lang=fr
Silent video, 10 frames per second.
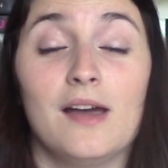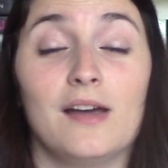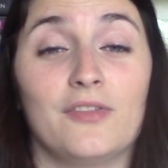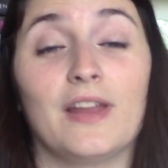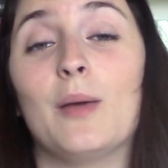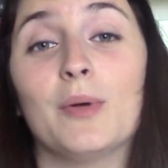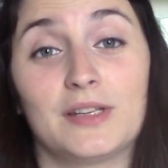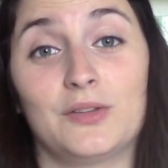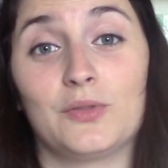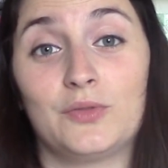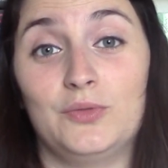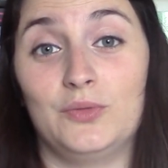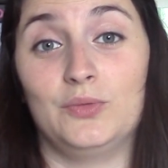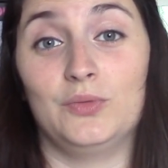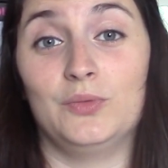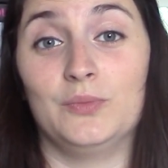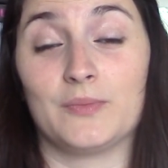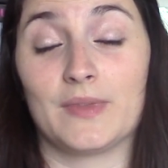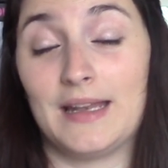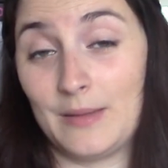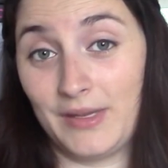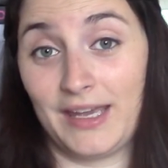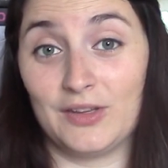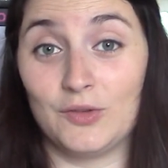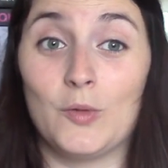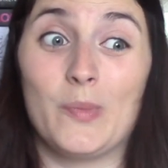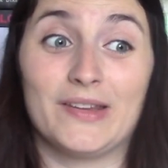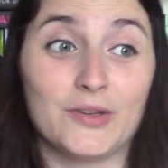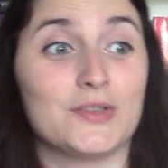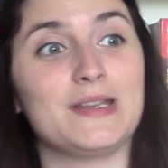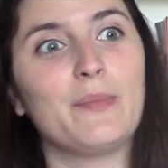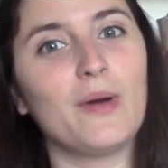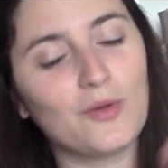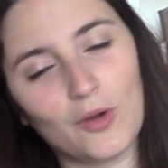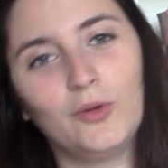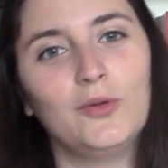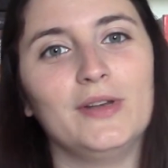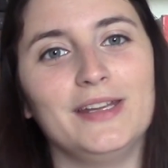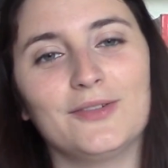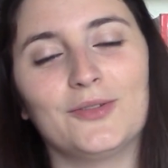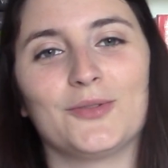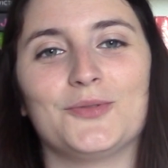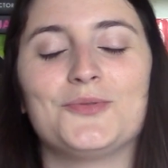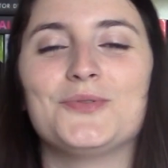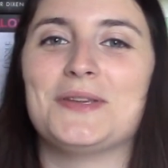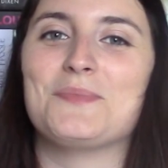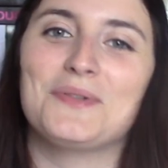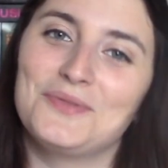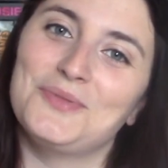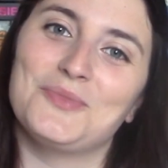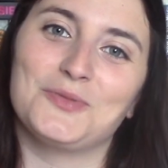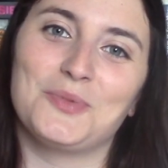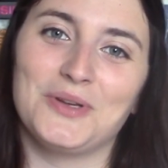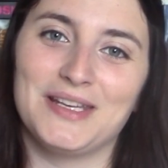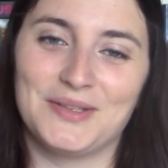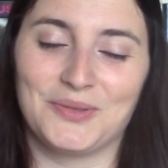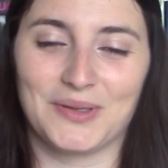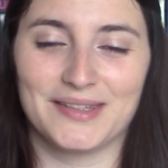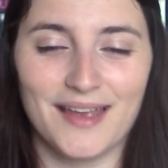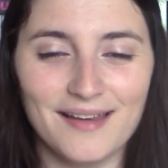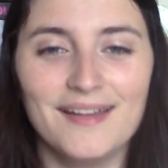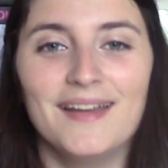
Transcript: enfin la bande-annonce du Labyrinthe 2 parce que je n'ai pas encore lu le livre, donc du coup je n'ai pas voulu me spoiler sur ça.